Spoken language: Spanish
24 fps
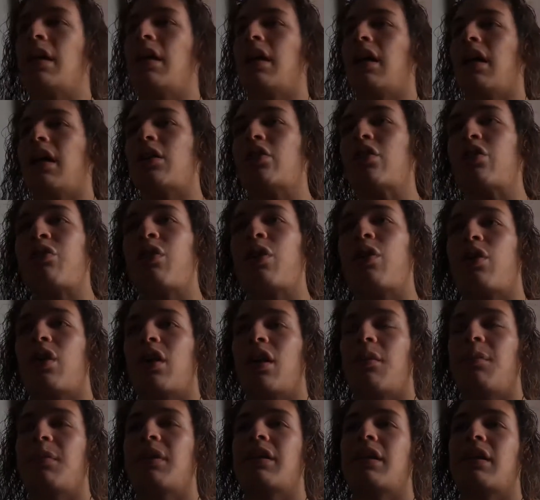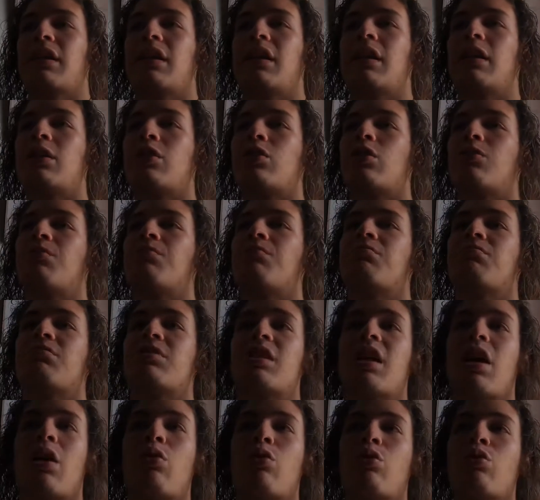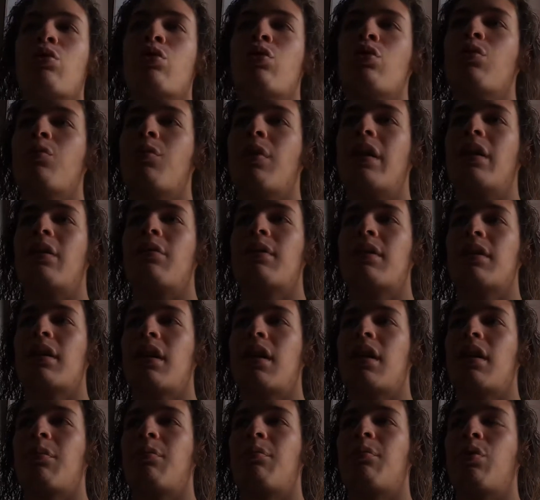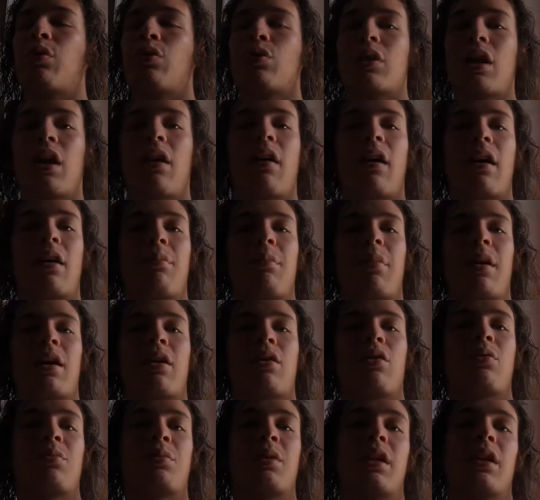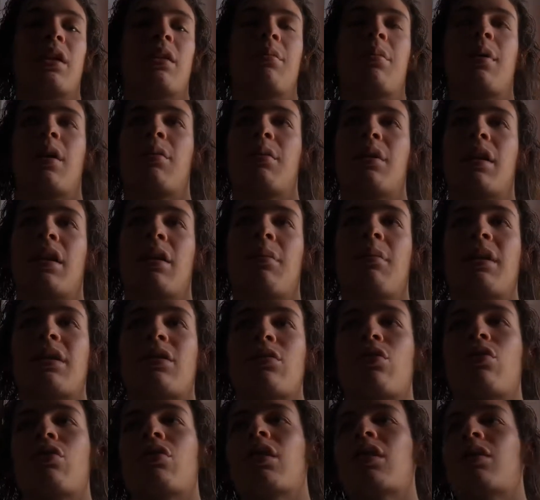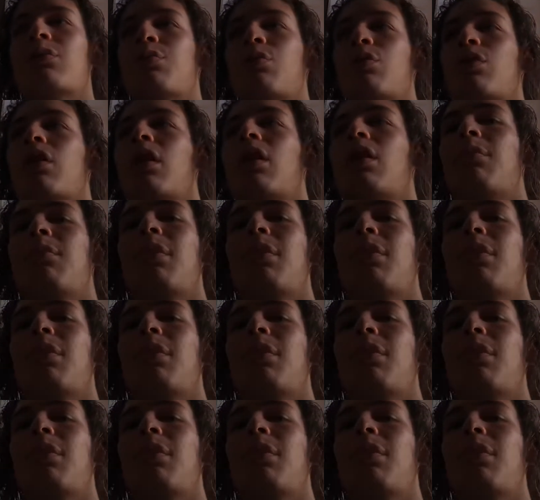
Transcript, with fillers: Eso fue lo que ya me tranquilizó. Segundo, me di cuenta que puedo trabajar para, para obtener más cosas, puedo trabajar